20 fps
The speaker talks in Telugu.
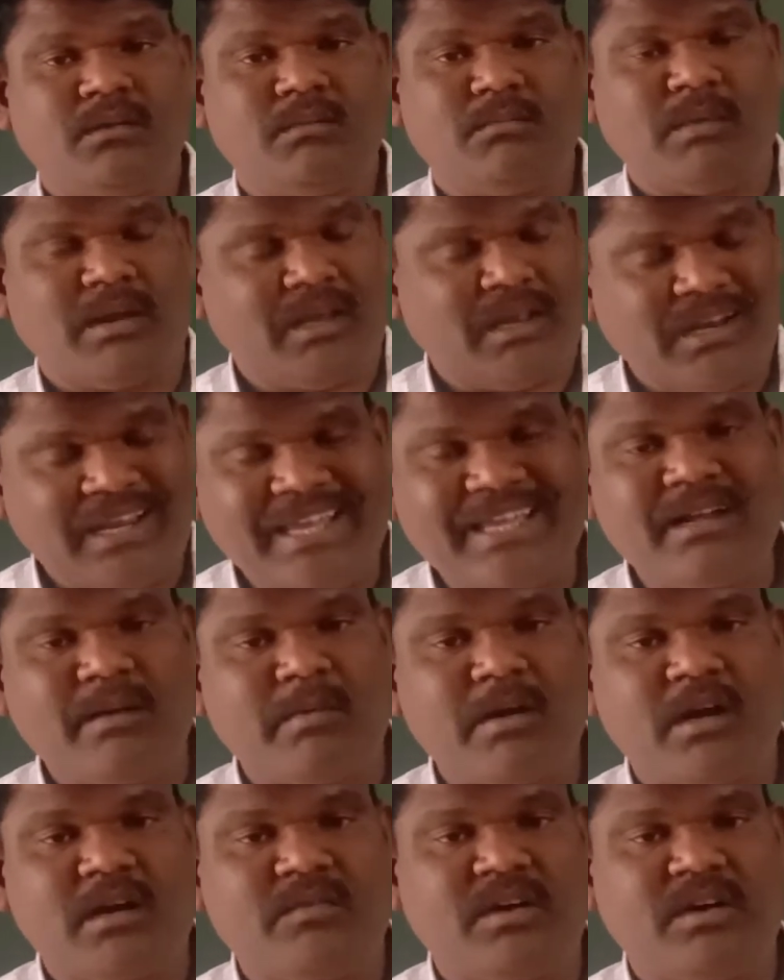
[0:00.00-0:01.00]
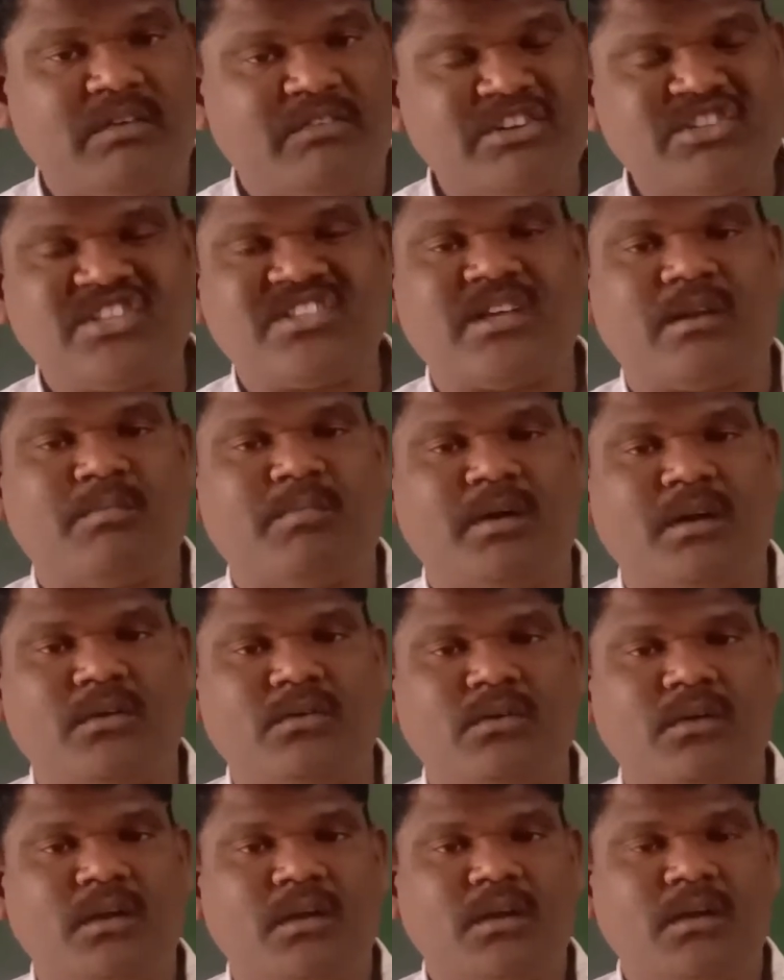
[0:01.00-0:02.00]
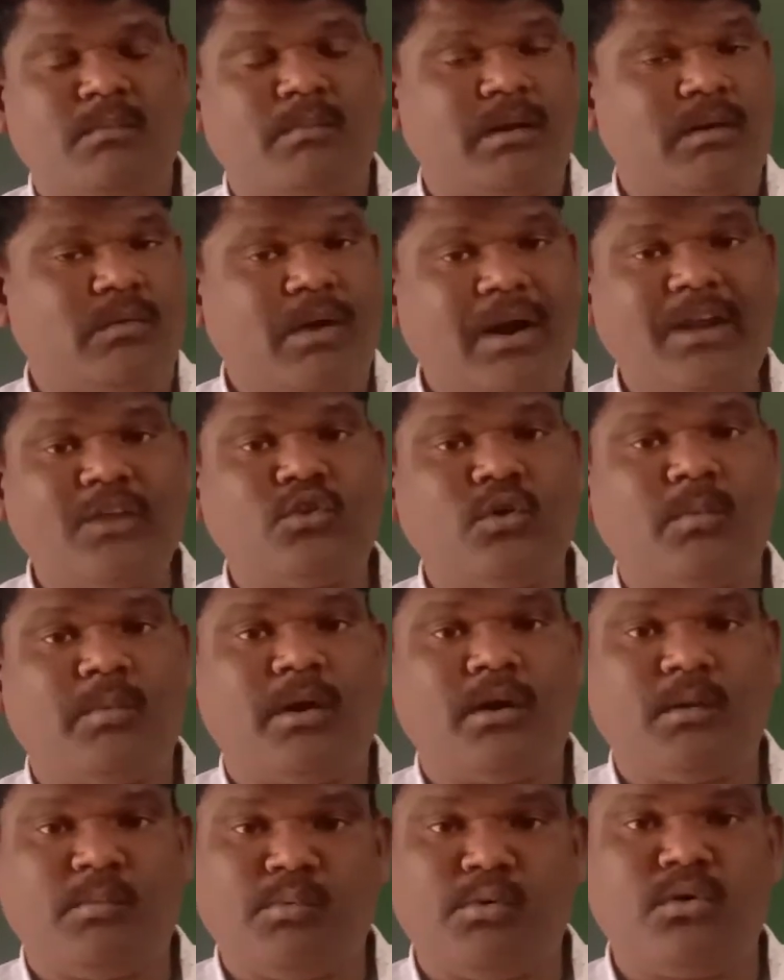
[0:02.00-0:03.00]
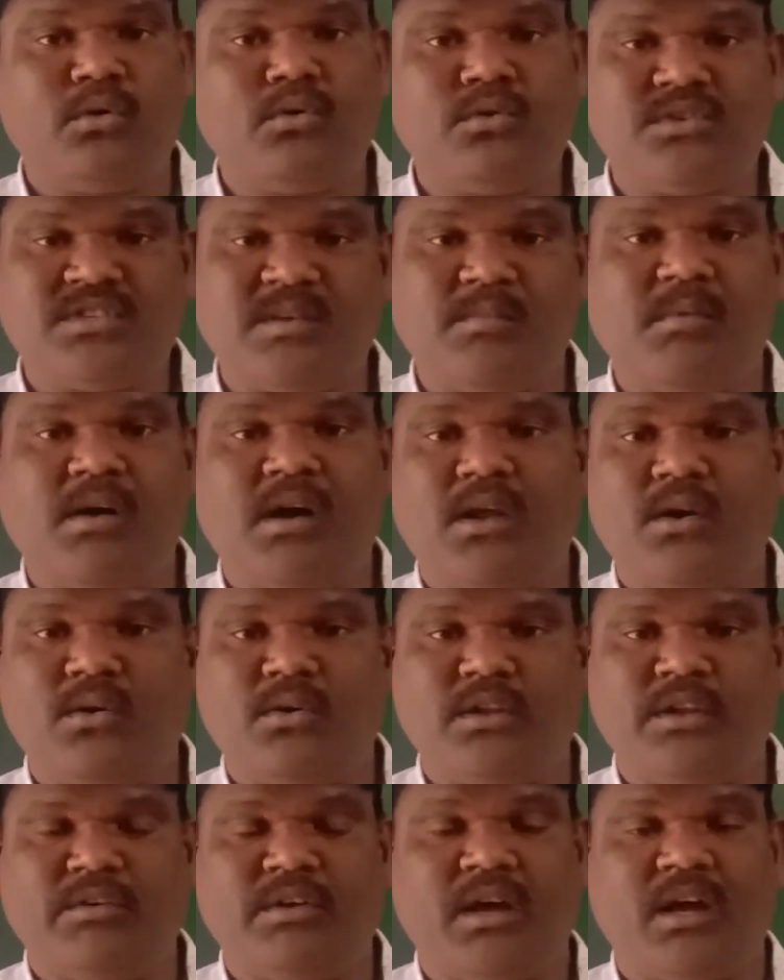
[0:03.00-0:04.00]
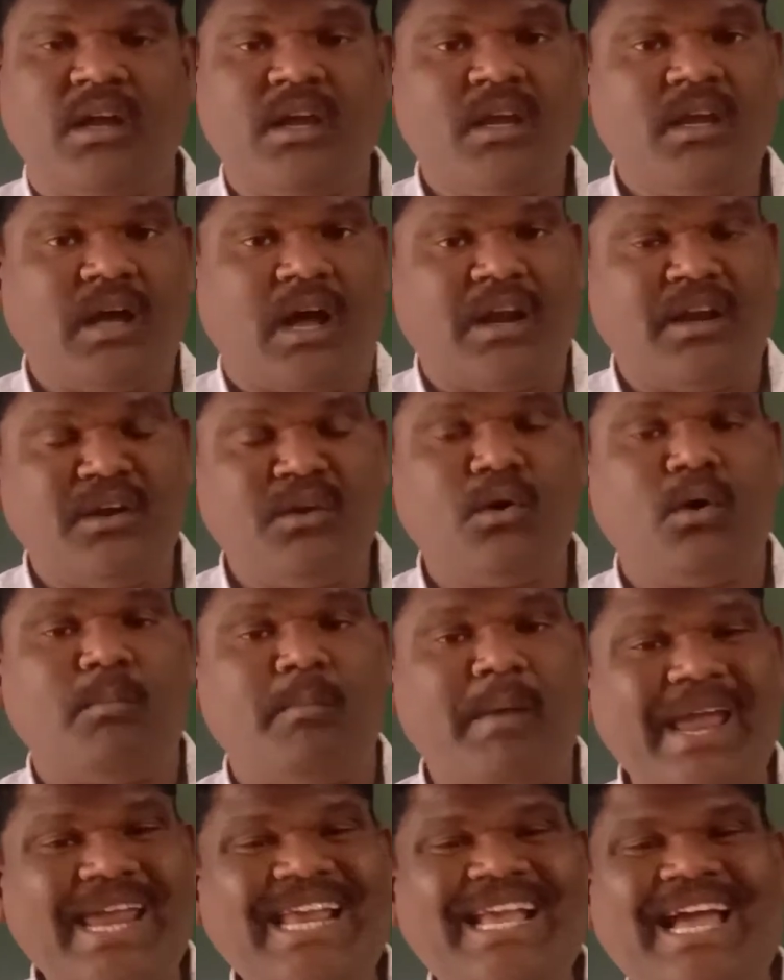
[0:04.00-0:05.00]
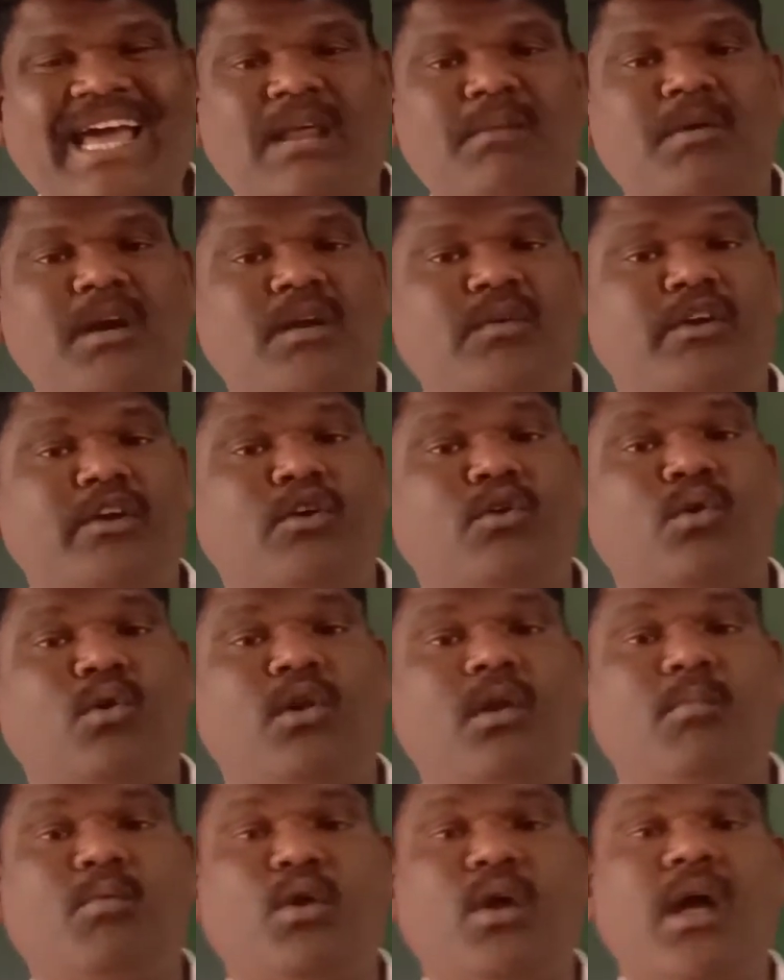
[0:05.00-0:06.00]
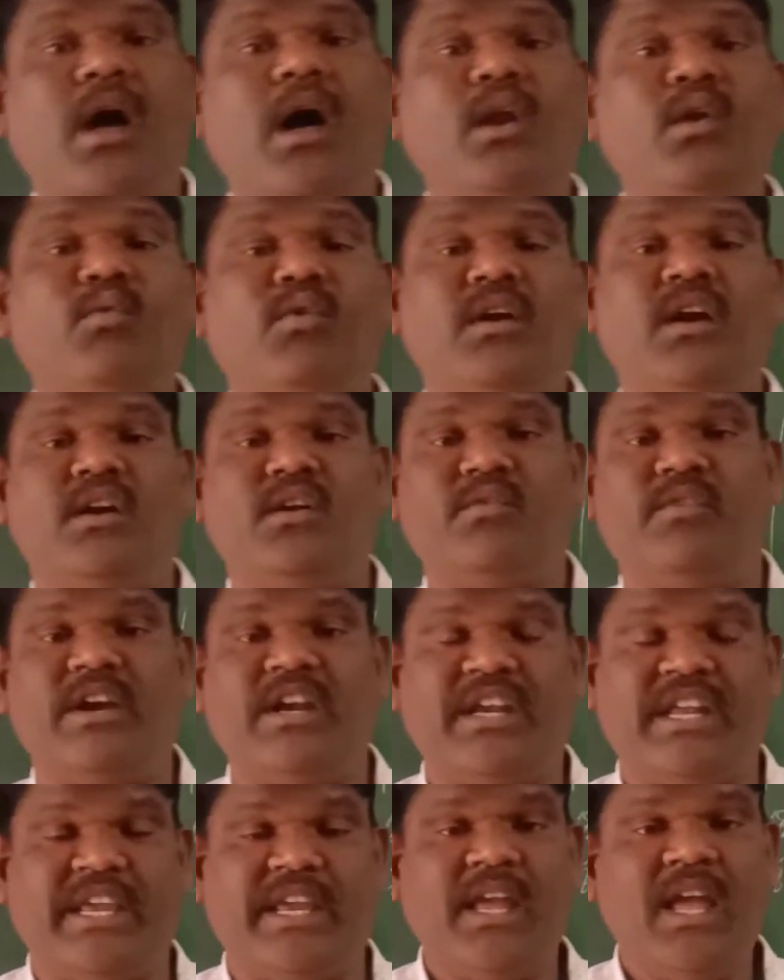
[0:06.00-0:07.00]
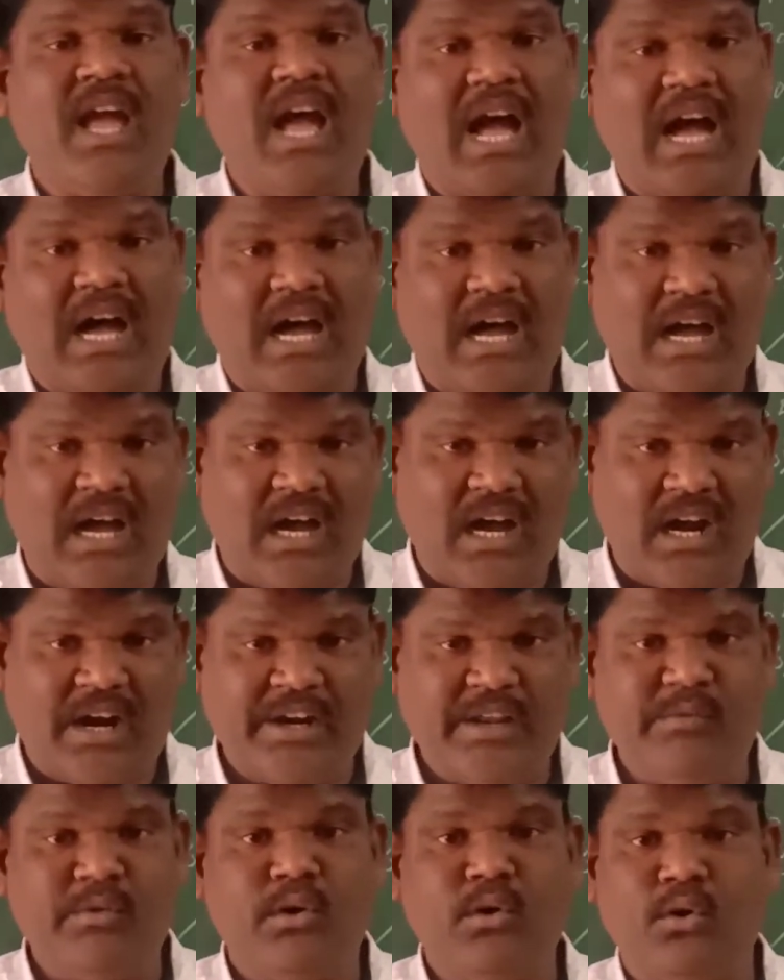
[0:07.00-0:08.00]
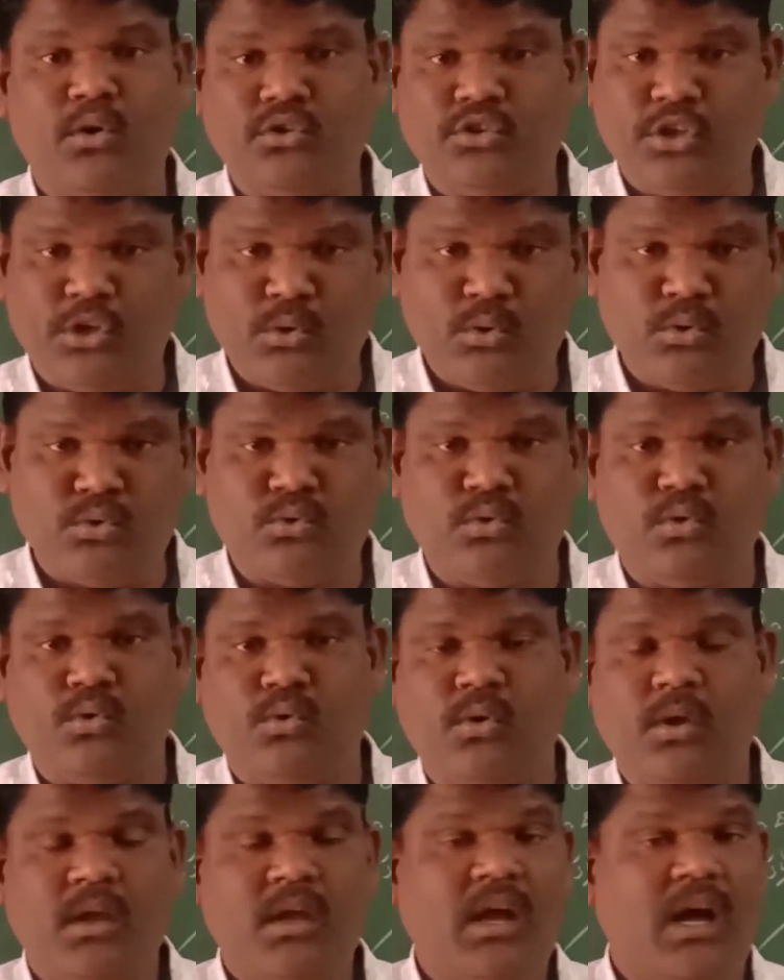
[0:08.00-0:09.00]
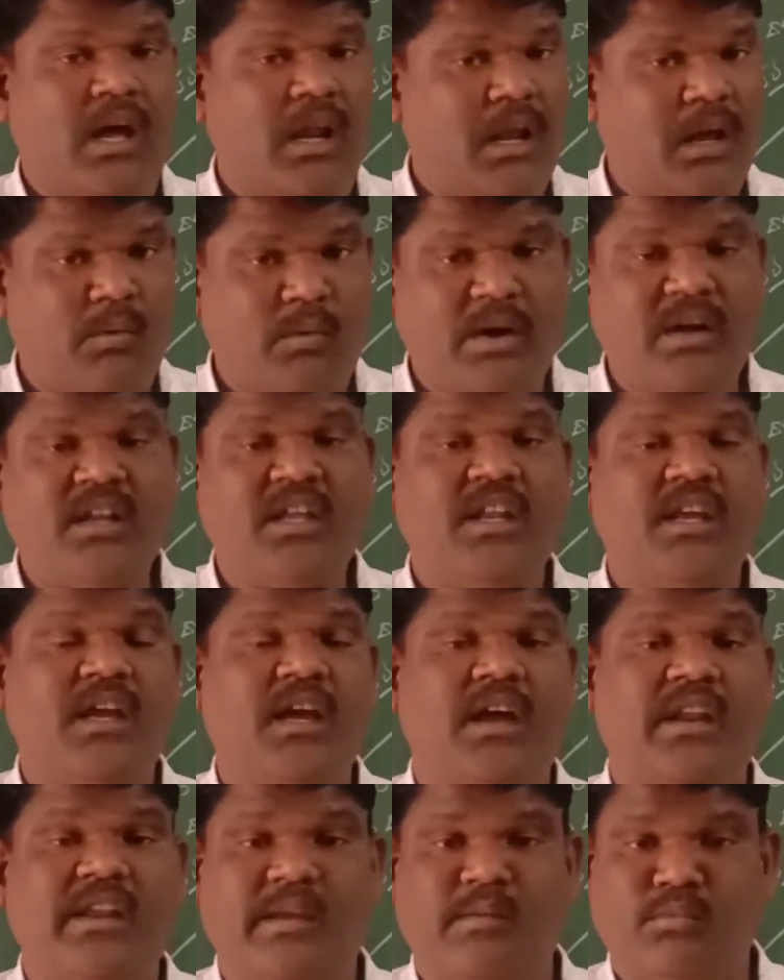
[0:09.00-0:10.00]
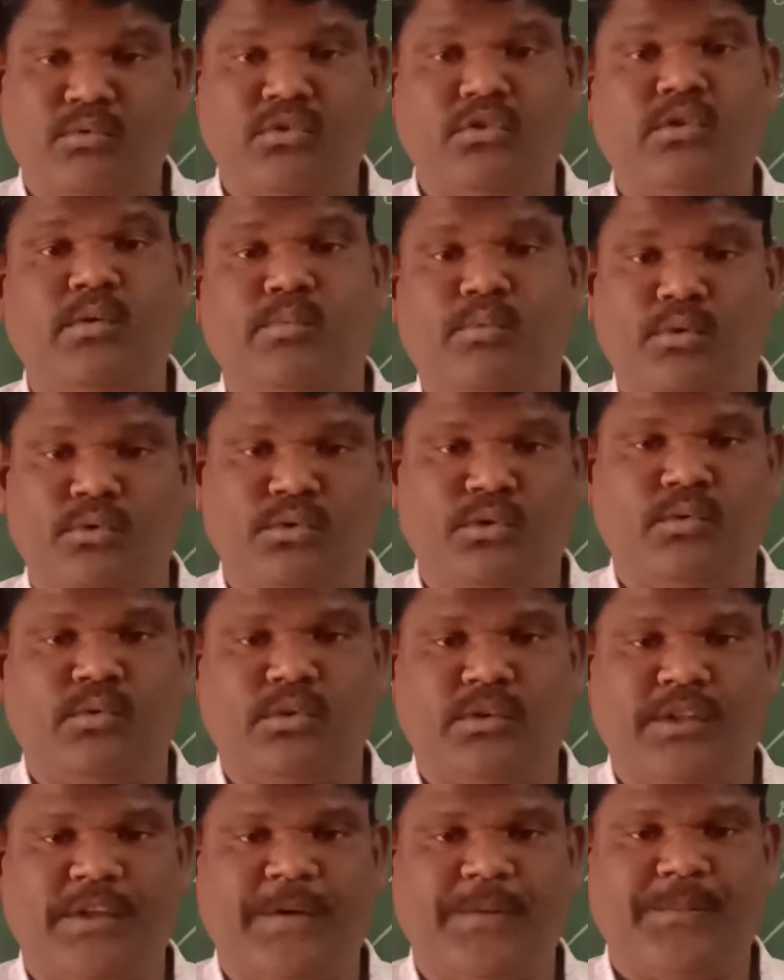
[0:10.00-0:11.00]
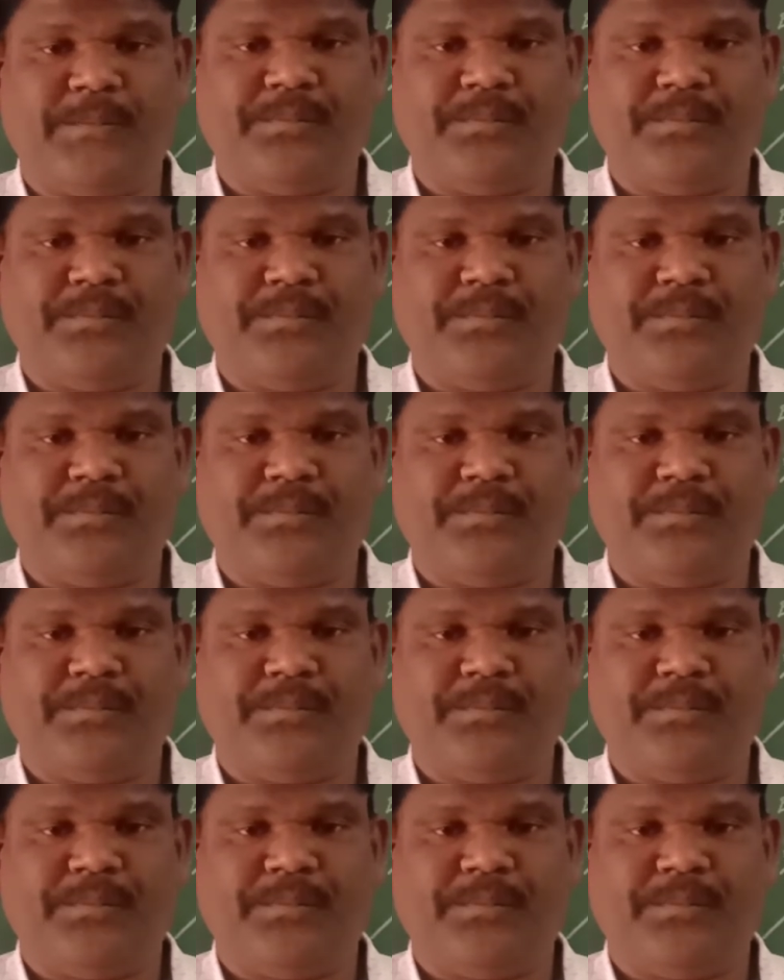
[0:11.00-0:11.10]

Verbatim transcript: మరి అనేకమైనటువంటి విషసర్పాలు మరి వాటితో పాటు పురులు సింహాలు ఇలా అన్నో భయంకరమైనటువంటి క్రూర మృగాలు ఉన్నటువంటి ఆ అడవిలో తిరుగుతూ అలా ఒంటరిగానే ముందుకు పోతూ ఉంది